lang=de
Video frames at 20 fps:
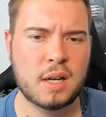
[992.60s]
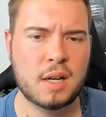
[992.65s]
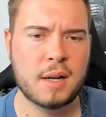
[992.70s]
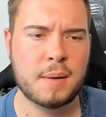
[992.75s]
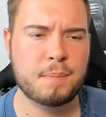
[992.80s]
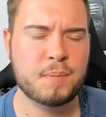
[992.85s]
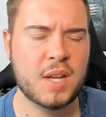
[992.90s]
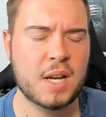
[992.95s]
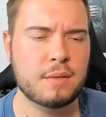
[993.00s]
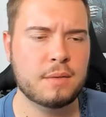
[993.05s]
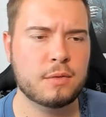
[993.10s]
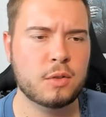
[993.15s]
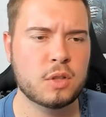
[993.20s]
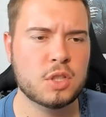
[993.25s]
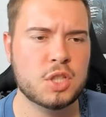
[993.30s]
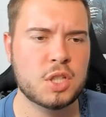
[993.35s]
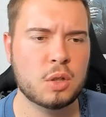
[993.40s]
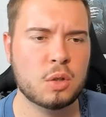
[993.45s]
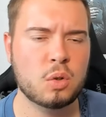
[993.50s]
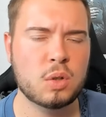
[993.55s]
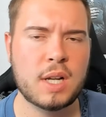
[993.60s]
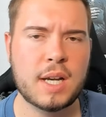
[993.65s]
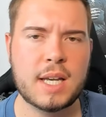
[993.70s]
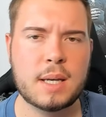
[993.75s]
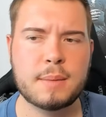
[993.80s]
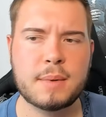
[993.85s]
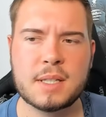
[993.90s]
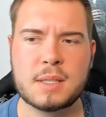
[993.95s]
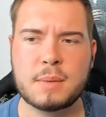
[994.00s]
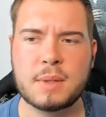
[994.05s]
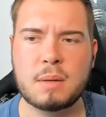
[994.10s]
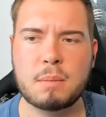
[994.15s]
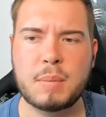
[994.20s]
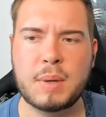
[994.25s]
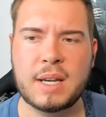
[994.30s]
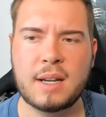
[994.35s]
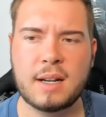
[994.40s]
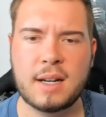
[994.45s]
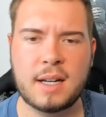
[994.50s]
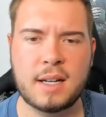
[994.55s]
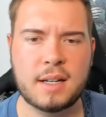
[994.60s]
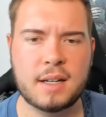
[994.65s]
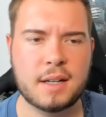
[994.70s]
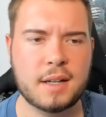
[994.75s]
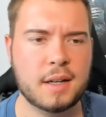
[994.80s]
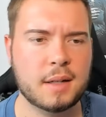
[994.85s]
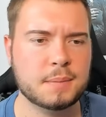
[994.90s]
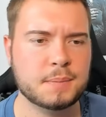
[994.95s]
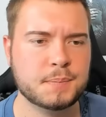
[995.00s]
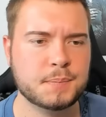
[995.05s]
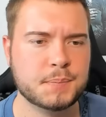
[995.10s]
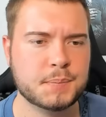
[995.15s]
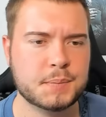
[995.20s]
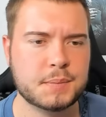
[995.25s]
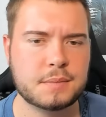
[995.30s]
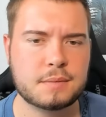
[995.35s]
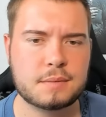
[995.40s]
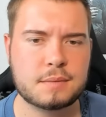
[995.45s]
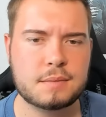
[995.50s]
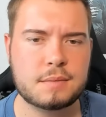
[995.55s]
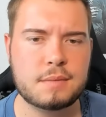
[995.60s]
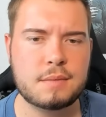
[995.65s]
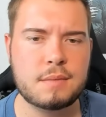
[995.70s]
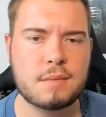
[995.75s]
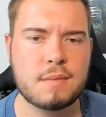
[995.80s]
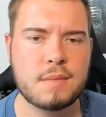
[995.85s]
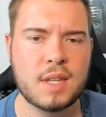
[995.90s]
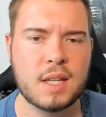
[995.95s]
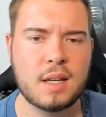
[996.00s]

Ja, der von Girona ehemals mit den pinken Haaren da. Ach so, ach so.